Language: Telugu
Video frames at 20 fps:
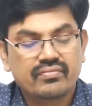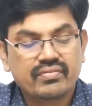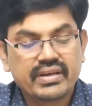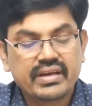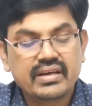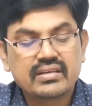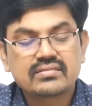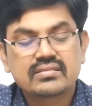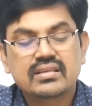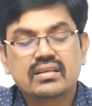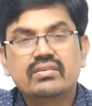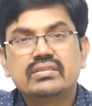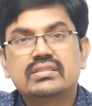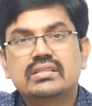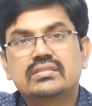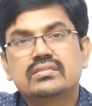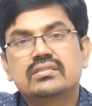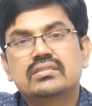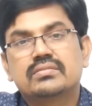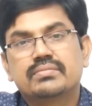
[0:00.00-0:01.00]
ఫైనాన్స్
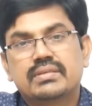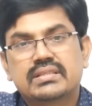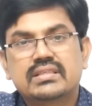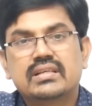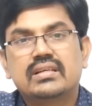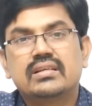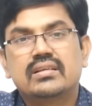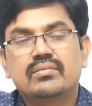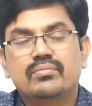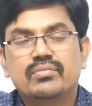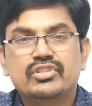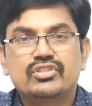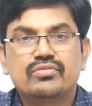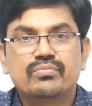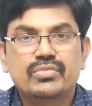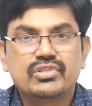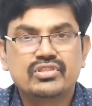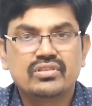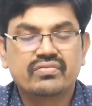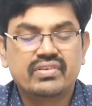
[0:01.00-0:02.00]
సర్వీసెస్ స్పెషాలిటీ
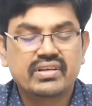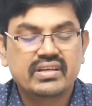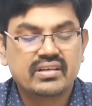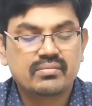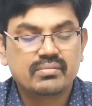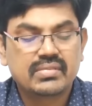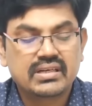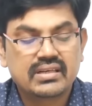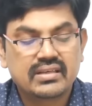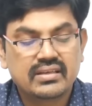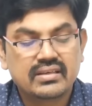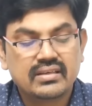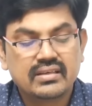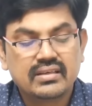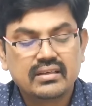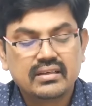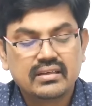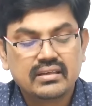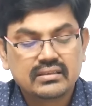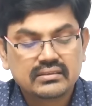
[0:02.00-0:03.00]
మ్యూచువల్ ఫండ్ అనమాట
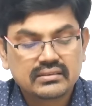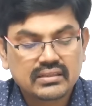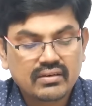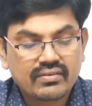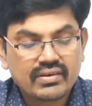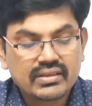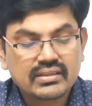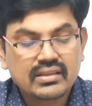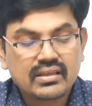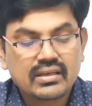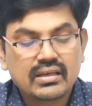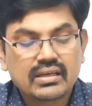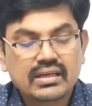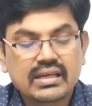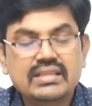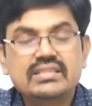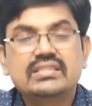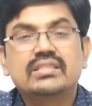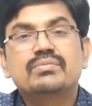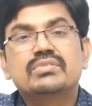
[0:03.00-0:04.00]
తర్వాత
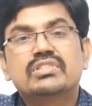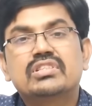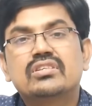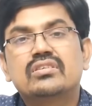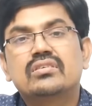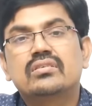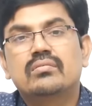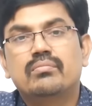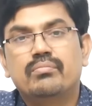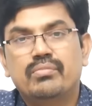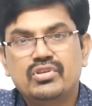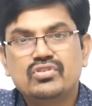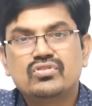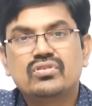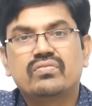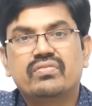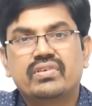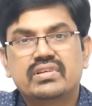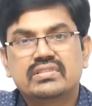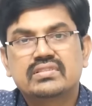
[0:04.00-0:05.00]
కన్జంప్షన్
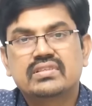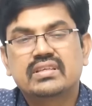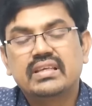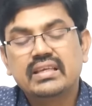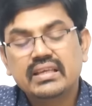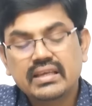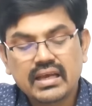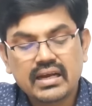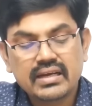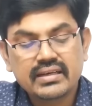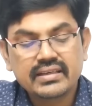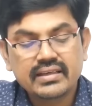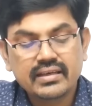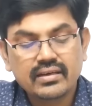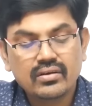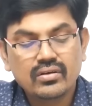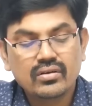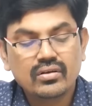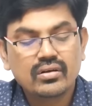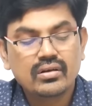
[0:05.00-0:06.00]
మ్యూచువల్ ఫండ్స్ ఈ
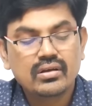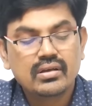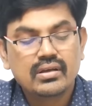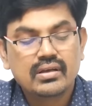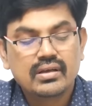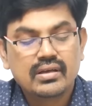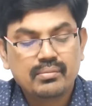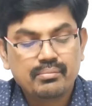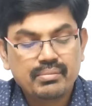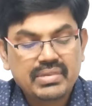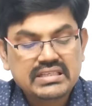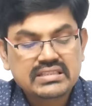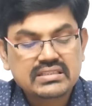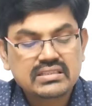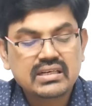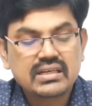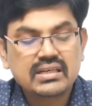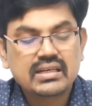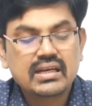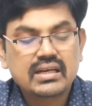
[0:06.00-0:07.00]
కేటగిరీలో
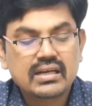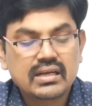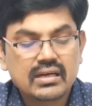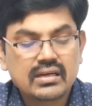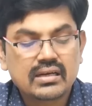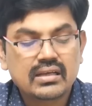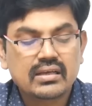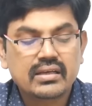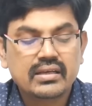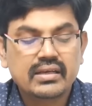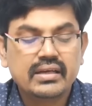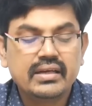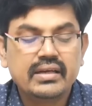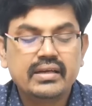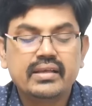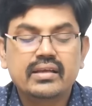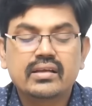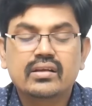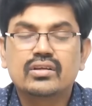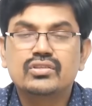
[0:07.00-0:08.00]
బెస్ట్ అంటే టాటా
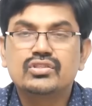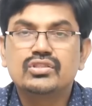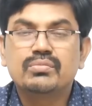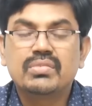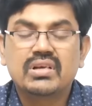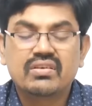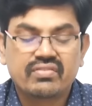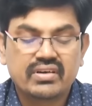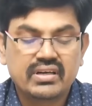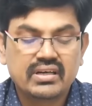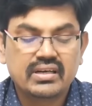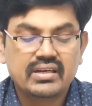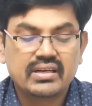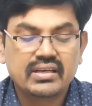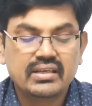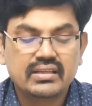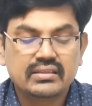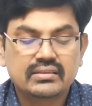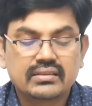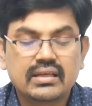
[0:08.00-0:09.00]
ఇండియా కన్జ్యూమర్ ఫండ్
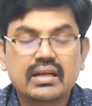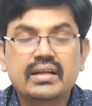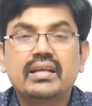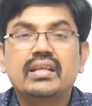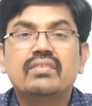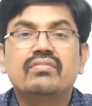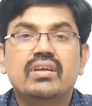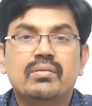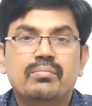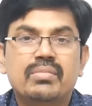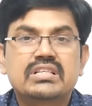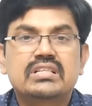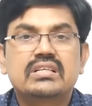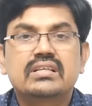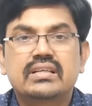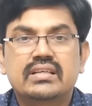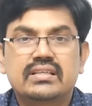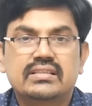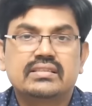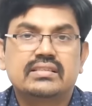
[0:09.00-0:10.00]
అండి థర్టీ ఫైవ్
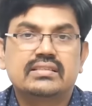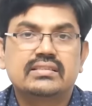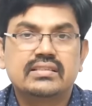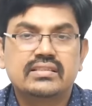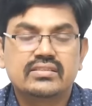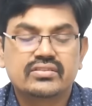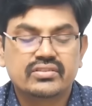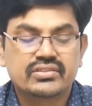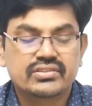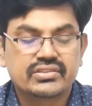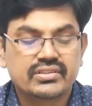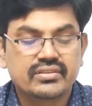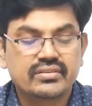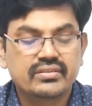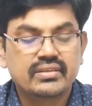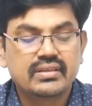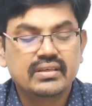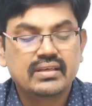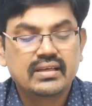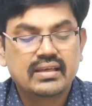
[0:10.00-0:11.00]
పర్సెంట్ రిటర్న్స్ ఇచ్చింది ఈ సంవత్సరం
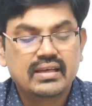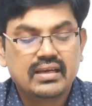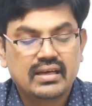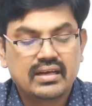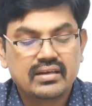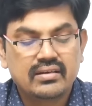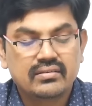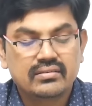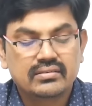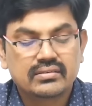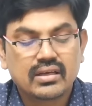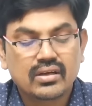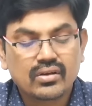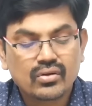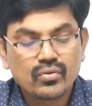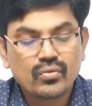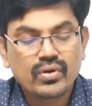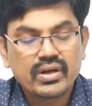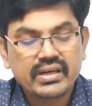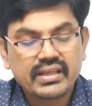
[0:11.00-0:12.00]
అండ్
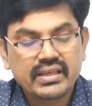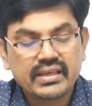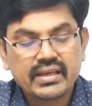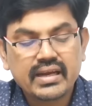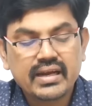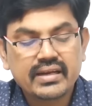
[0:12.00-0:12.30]
తక్కువ అంటే ఈ